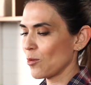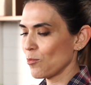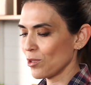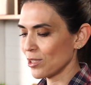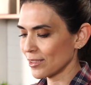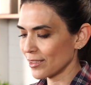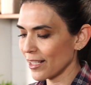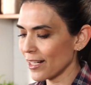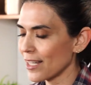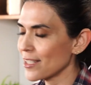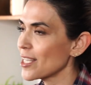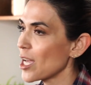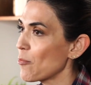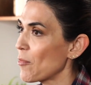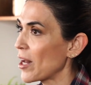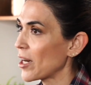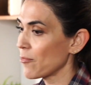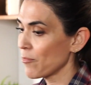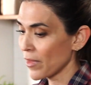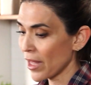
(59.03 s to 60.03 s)
como les quieran
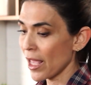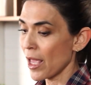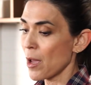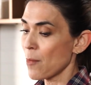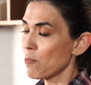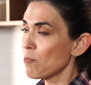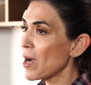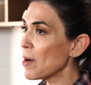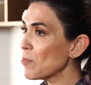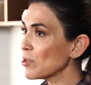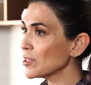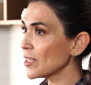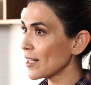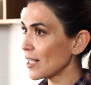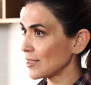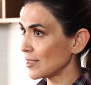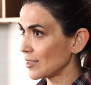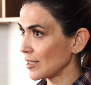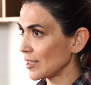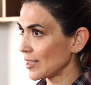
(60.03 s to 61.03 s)
llamar. Vamos a
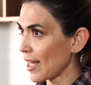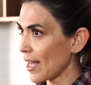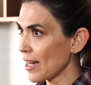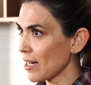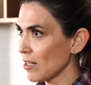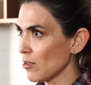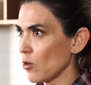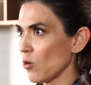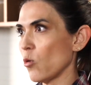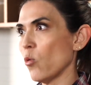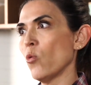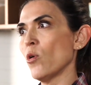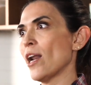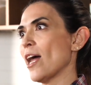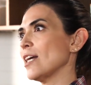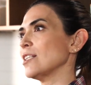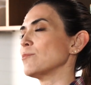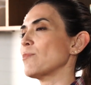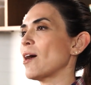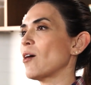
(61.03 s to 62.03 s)
necesitar un
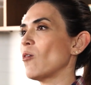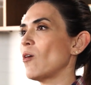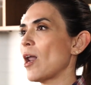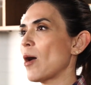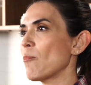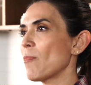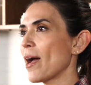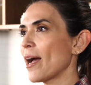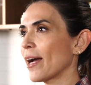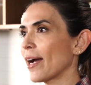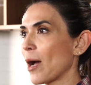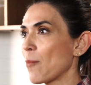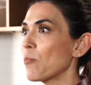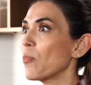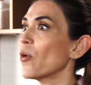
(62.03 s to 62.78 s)
as bajo la manga.